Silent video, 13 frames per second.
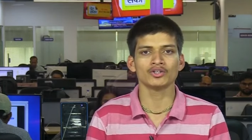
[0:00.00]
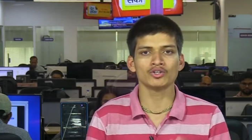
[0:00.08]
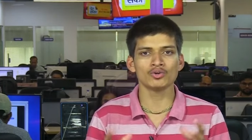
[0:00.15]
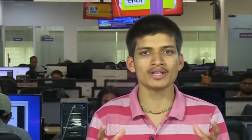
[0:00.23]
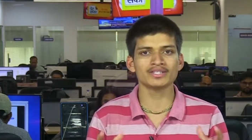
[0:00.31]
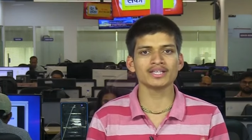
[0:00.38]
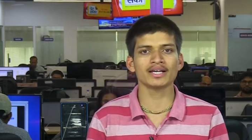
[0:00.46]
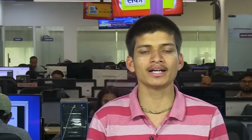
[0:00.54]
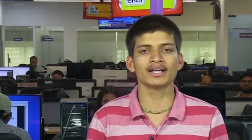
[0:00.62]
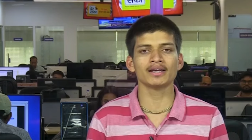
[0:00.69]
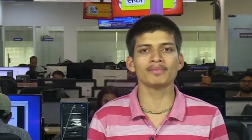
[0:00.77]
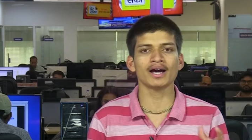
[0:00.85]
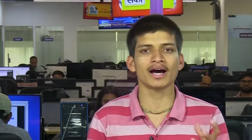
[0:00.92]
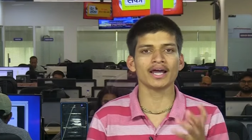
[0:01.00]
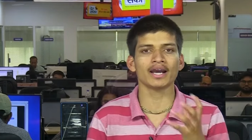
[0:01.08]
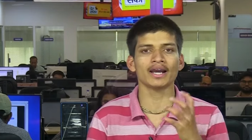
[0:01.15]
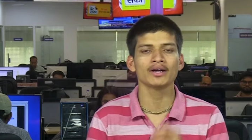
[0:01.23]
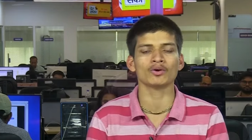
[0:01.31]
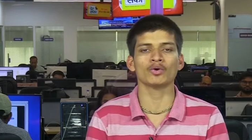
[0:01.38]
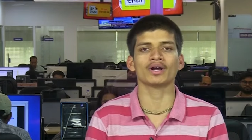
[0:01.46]
यूएसए की टीम ने
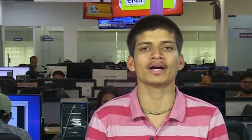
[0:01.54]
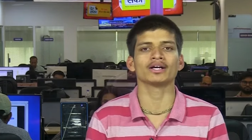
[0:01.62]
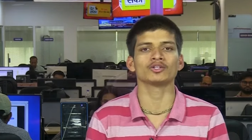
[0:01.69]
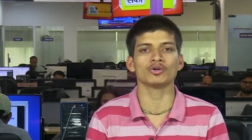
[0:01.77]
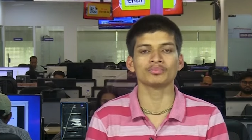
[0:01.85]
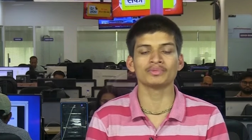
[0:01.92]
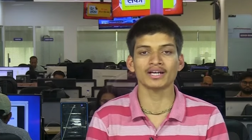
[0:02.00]
आयरलैंड को हराया तो अब